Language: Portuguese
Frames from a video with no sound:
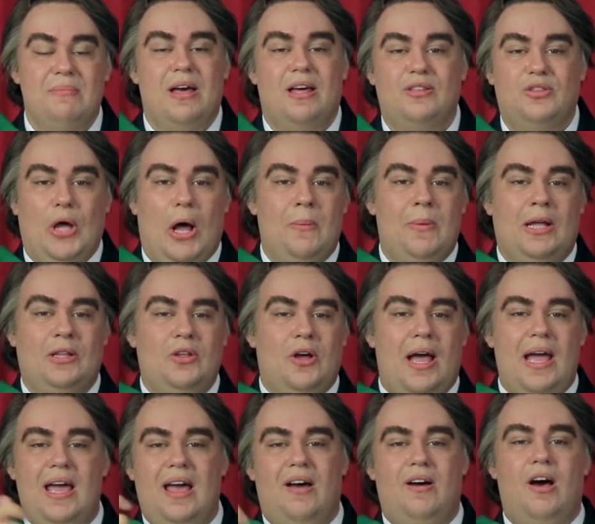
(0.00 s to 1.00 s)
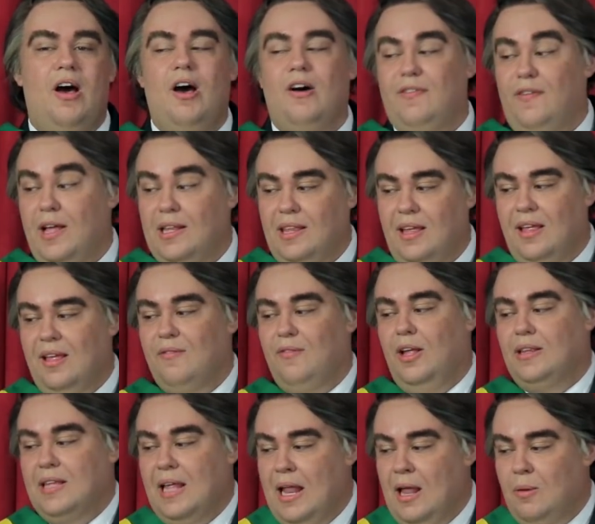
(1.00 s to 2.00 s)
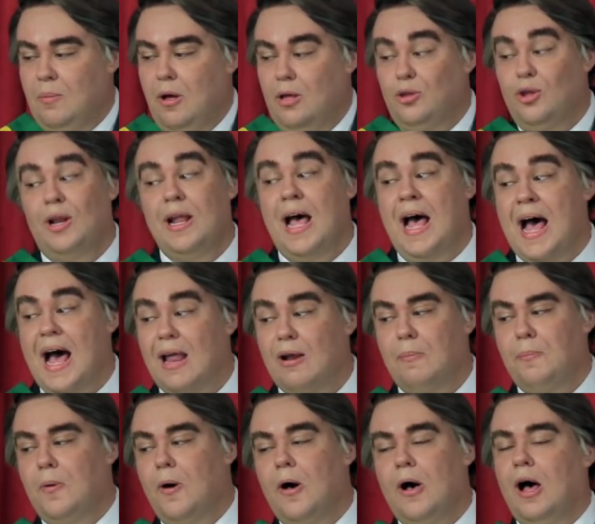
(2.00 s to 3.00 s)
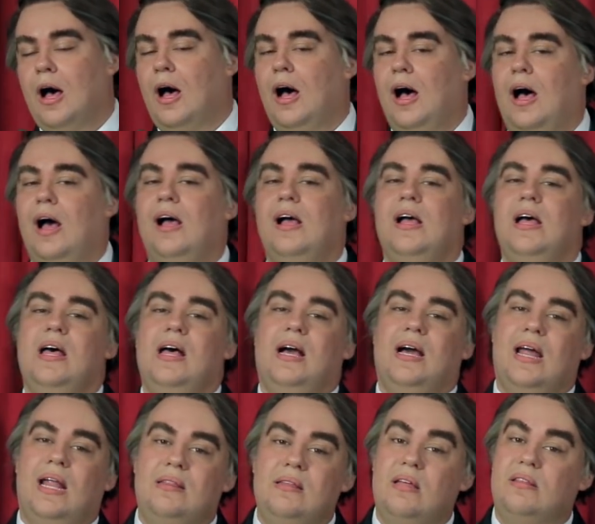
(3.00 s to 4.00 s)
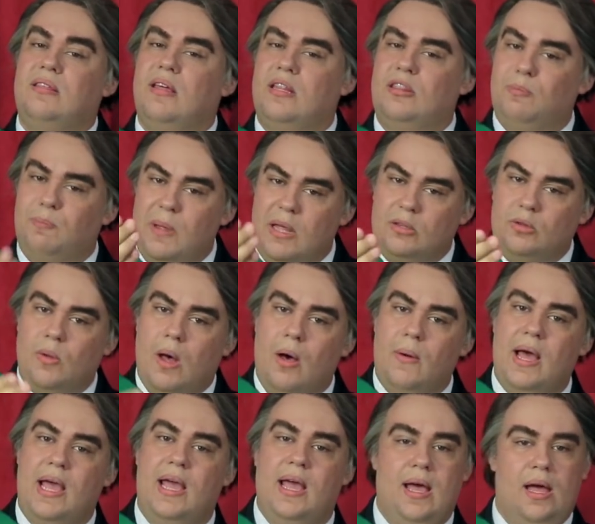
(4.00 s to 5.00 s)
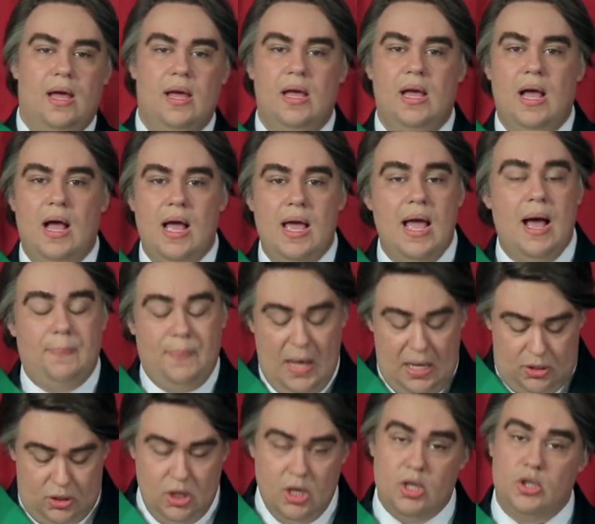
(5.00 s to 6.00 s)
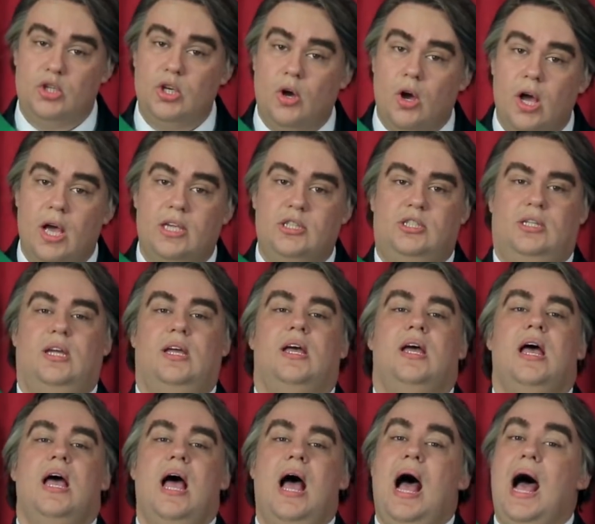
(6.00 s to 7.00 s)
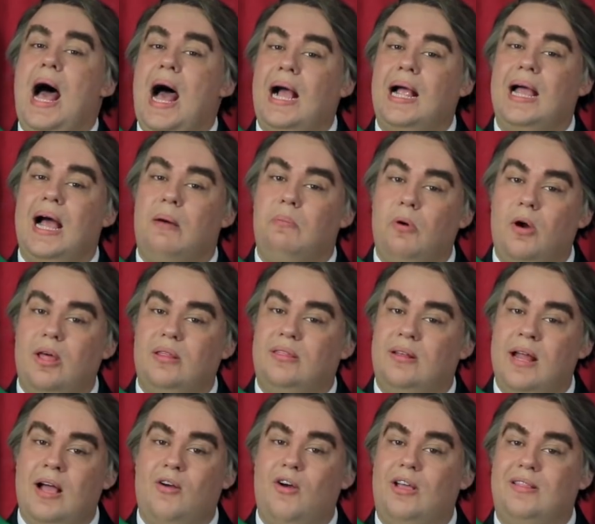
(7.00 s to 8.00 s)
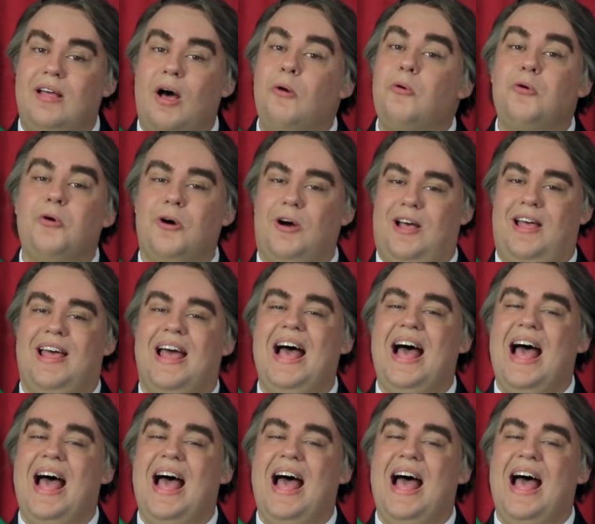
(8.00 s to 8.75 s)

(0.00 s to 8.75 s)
o pessoal mandou aí, Volta, oh, vota, vota lá no Bolsonaro, pô. Agradecer esse pessoal aí. E é a partir de hoje, Acabou esse negócio de dar o cu.